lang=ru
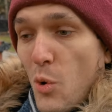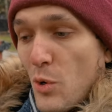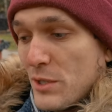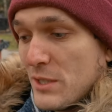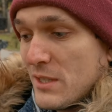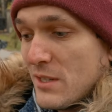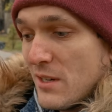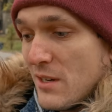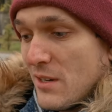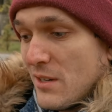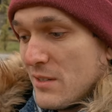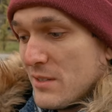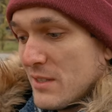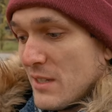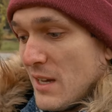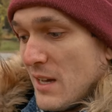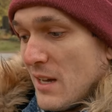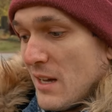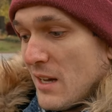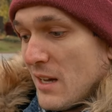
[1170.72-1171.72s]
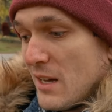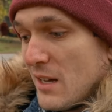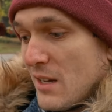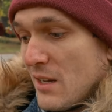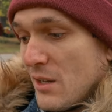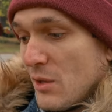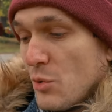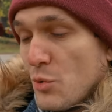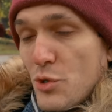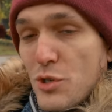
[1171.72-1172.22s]
«Оскар» за
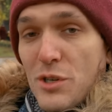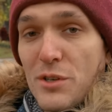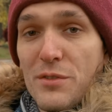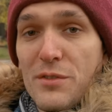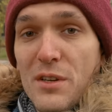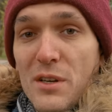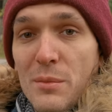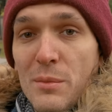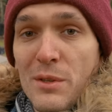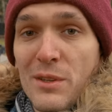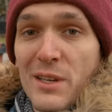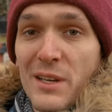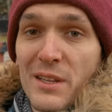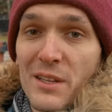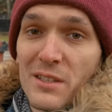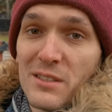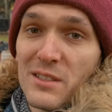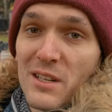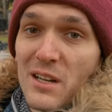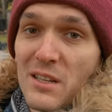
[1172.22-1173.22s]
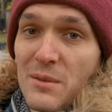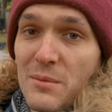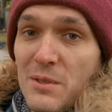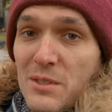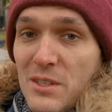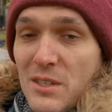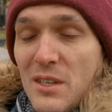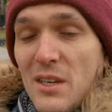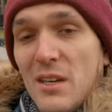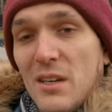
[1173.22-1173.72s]
лучший фильм на иностранном
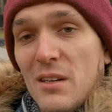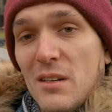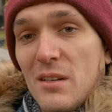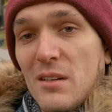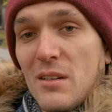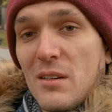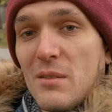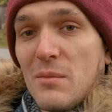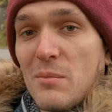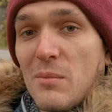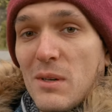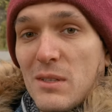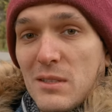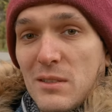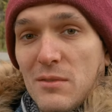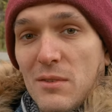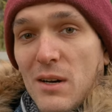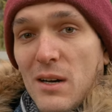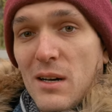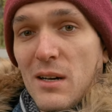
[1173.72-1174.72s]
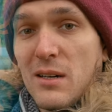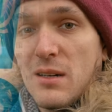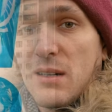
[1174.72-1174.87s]
языке «Москва